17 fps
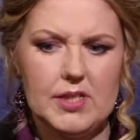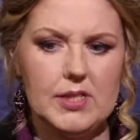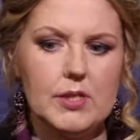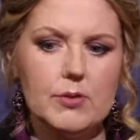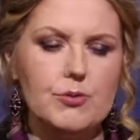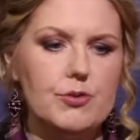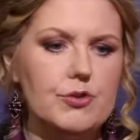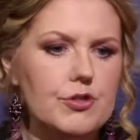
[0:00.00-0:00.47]
это
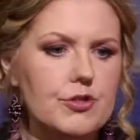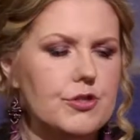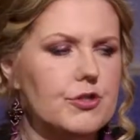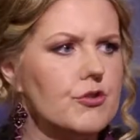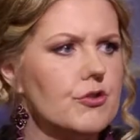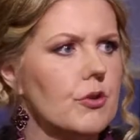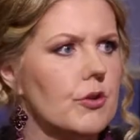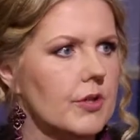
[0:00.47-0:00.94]
очень
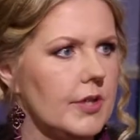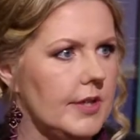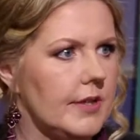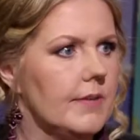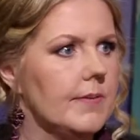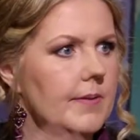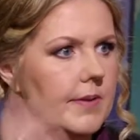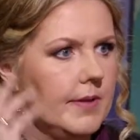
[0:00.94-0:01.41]
тяжелый
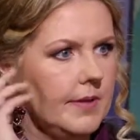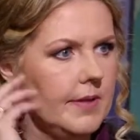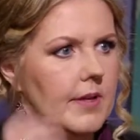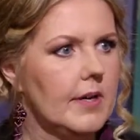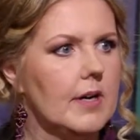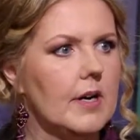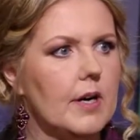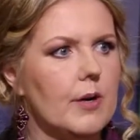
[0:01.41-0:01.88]

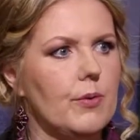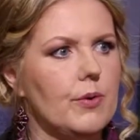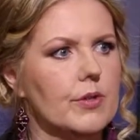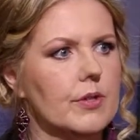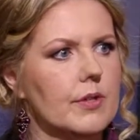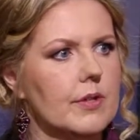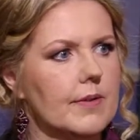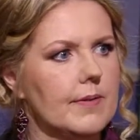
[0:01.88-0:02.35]
но ну, мне
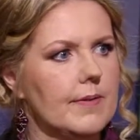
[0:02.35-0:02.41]
очень